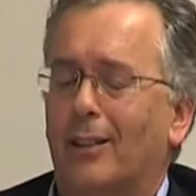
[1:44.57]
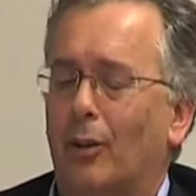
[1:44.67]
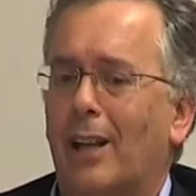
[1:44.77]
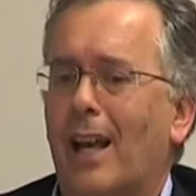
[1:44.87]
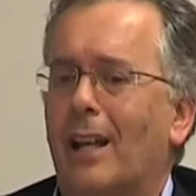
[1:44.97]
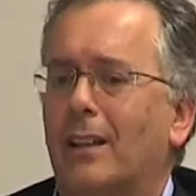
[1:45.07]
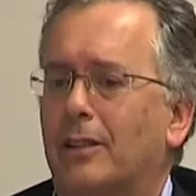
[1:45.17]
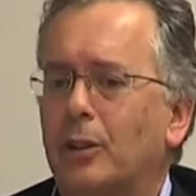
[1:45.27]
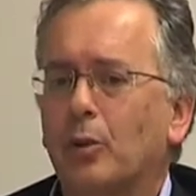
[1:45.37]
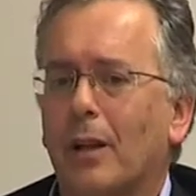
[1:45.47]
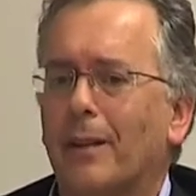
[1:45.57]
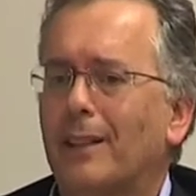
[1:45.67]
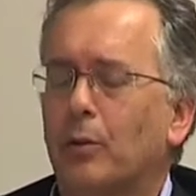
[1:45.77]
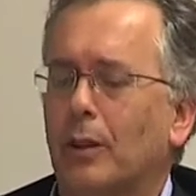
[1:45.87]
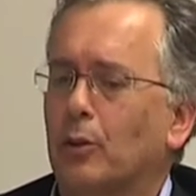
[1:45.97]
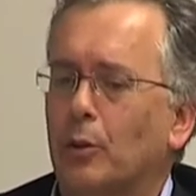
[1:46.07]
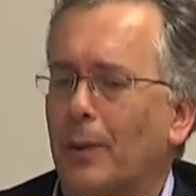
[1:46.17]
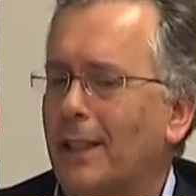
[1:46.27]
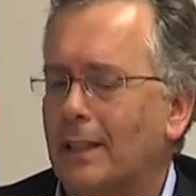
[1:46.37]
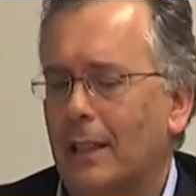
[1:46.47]
non è sicuramente una
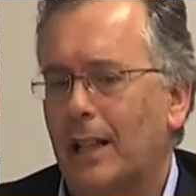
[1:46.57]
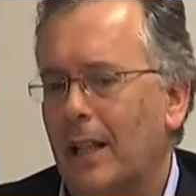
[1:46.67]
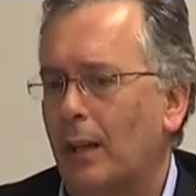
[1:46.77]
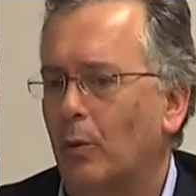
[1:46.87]
sorpresa né